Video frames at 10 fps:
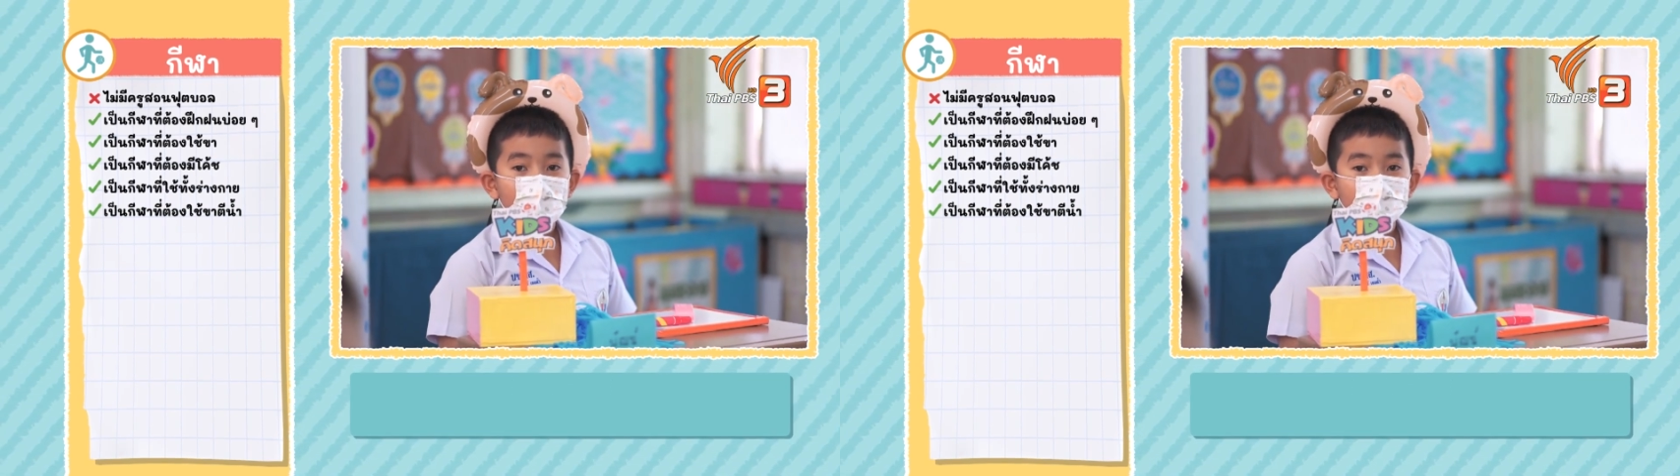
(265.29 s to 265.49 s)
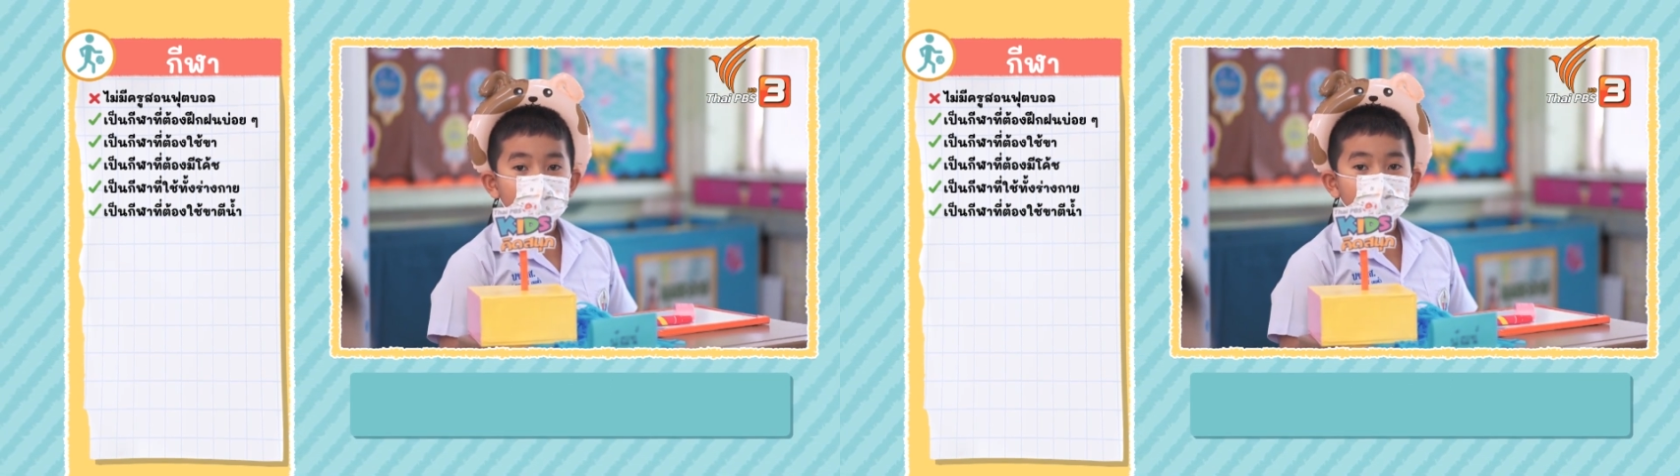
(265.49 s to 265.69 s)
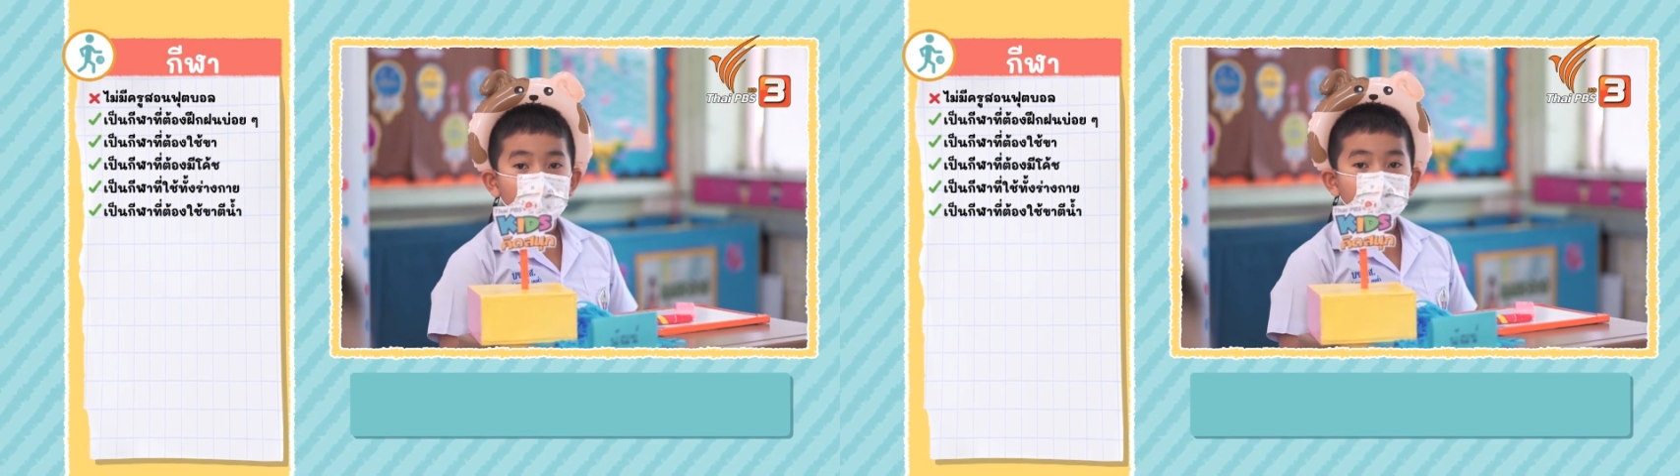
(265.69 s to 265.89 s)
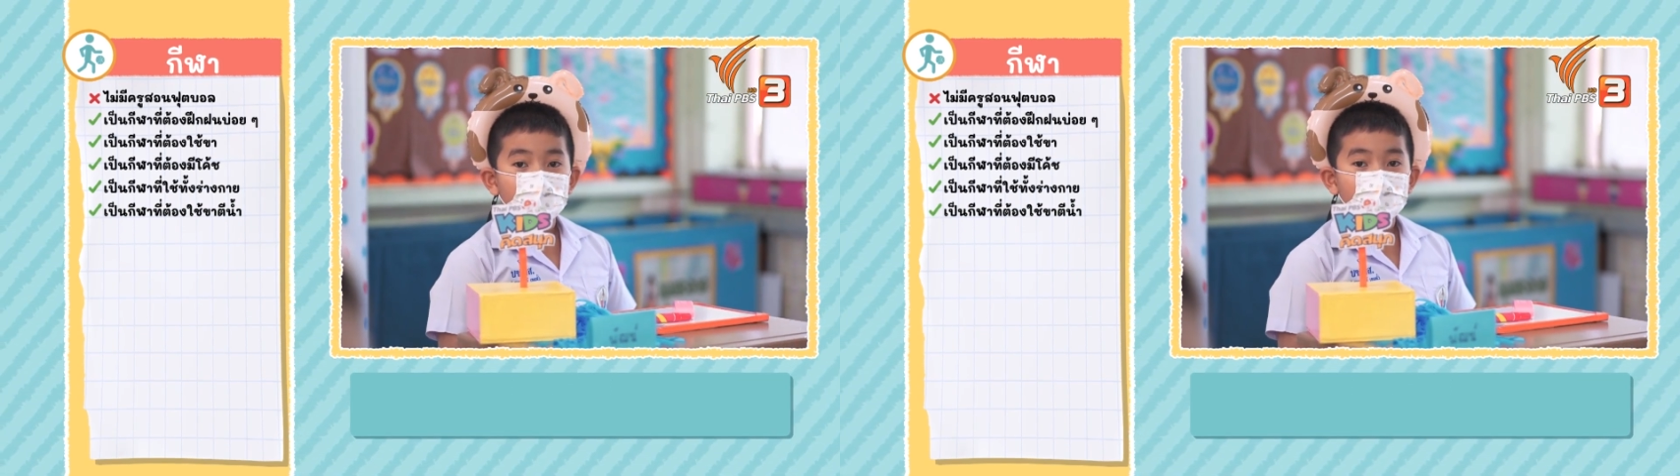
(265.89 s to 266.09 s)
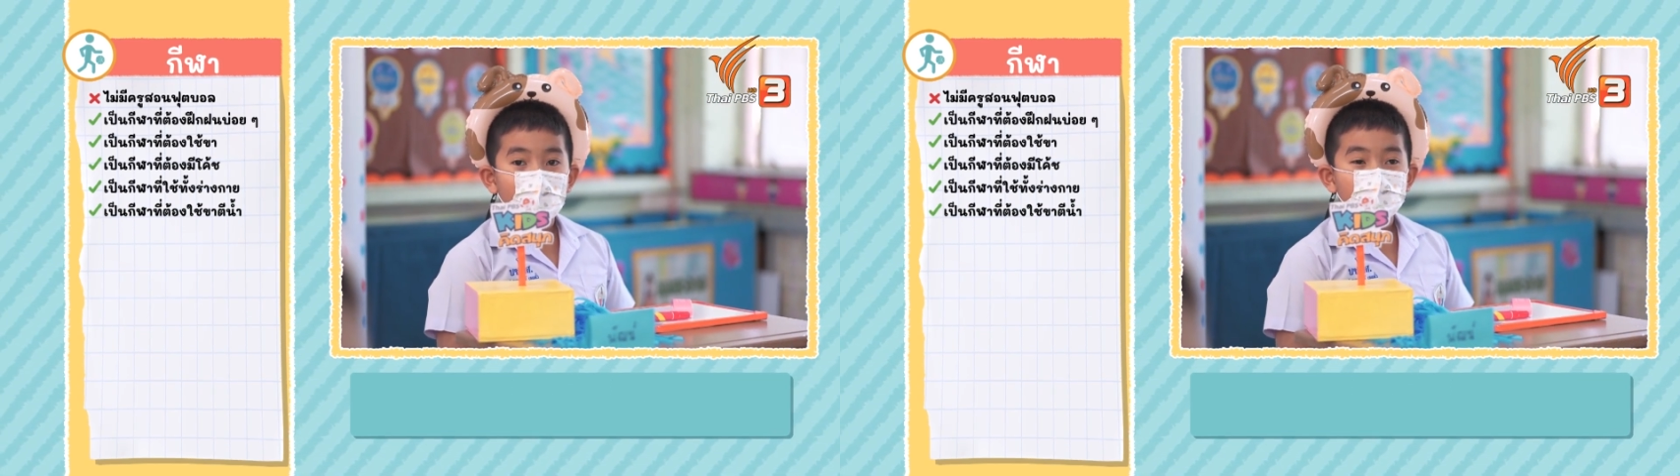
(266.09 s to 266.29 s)
นี้ต้องมี
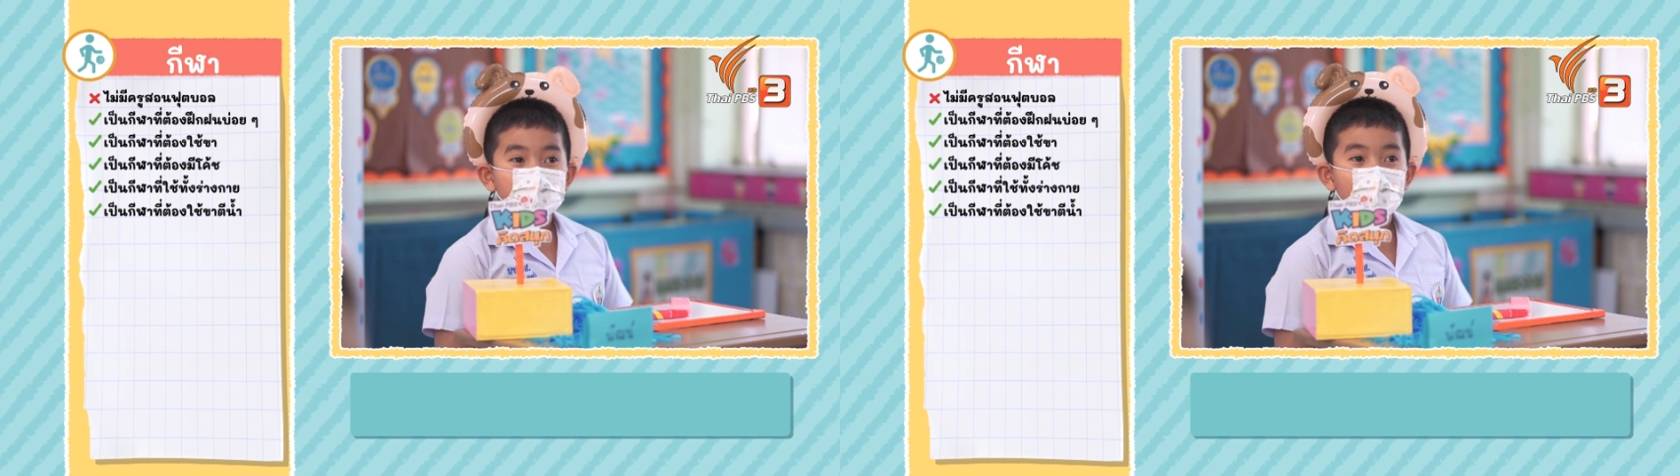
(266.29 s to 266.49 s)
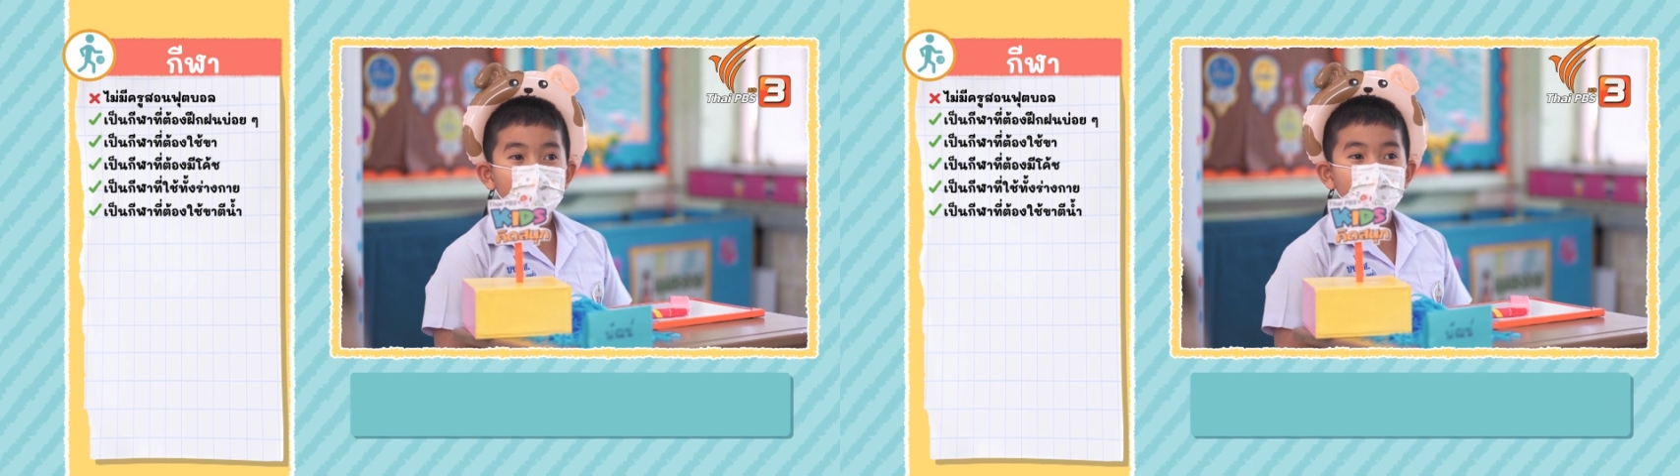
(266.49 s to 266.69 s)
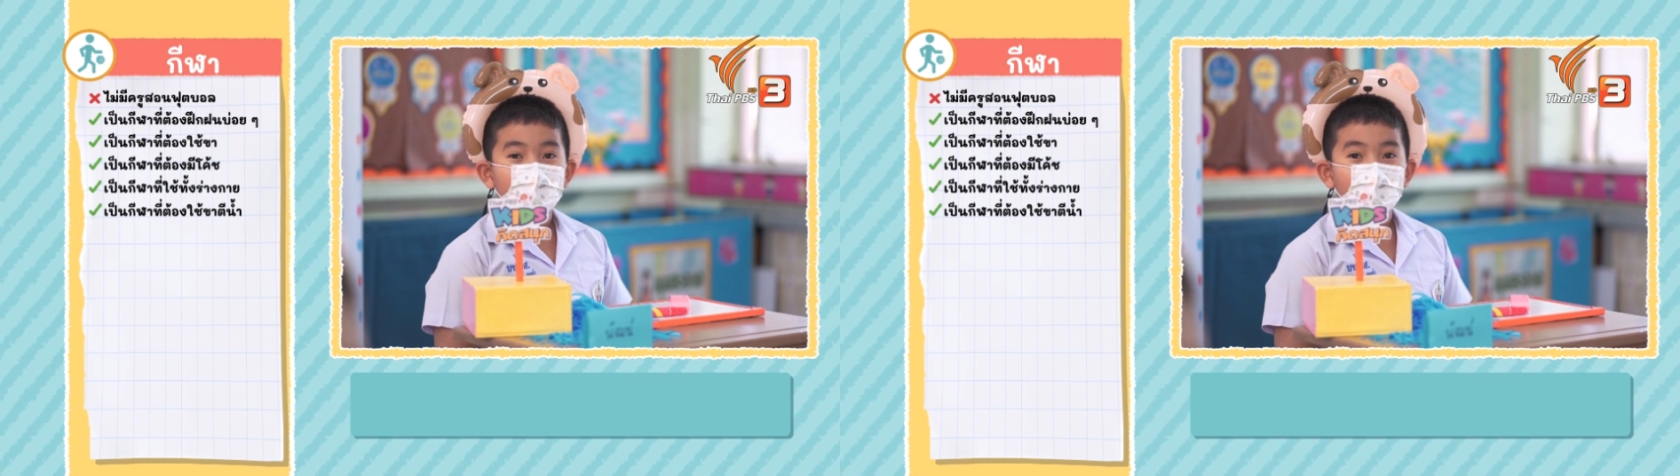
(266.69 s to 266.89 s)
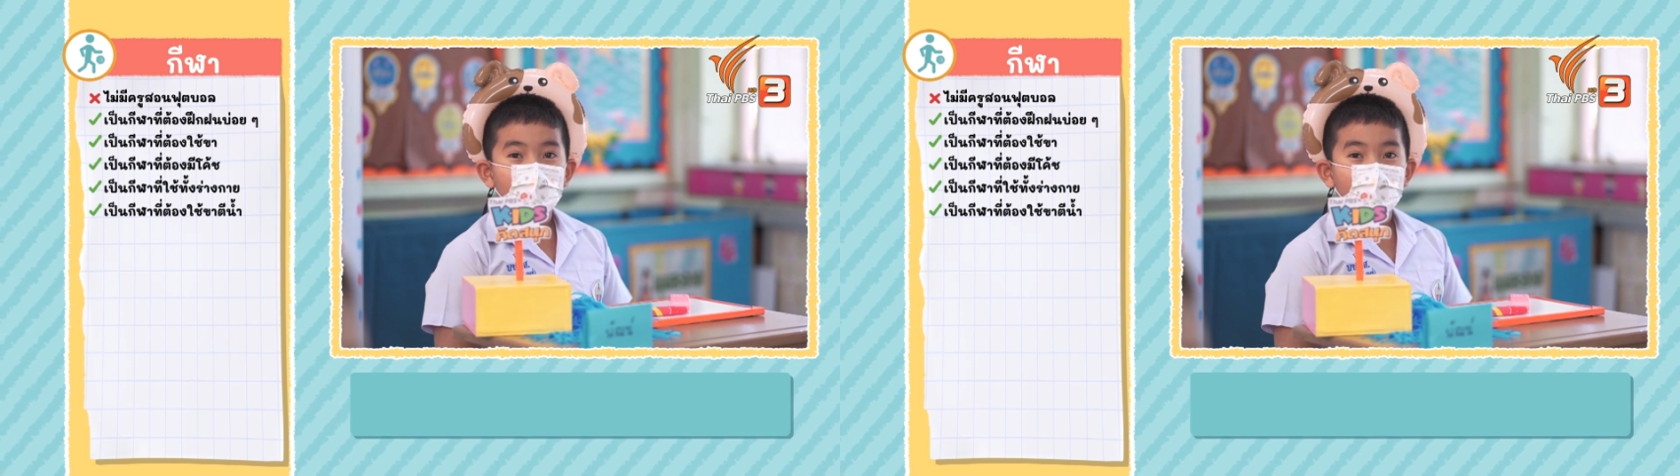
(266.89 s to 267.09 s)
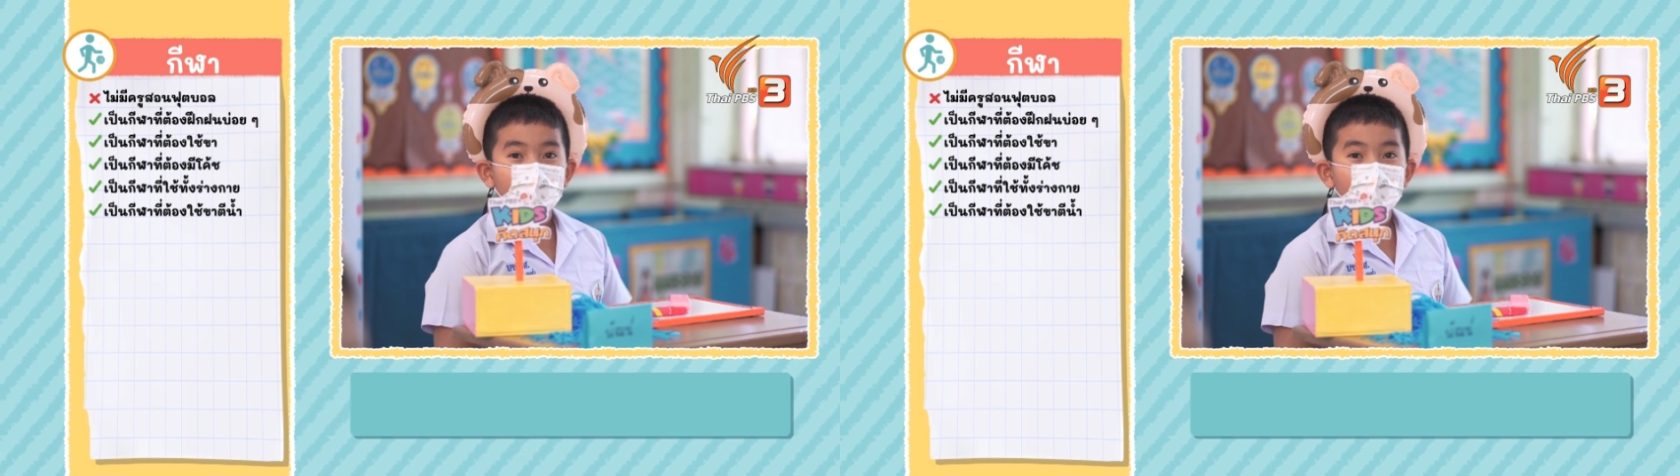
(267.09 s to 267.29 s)
น้ำใช่หรือไม่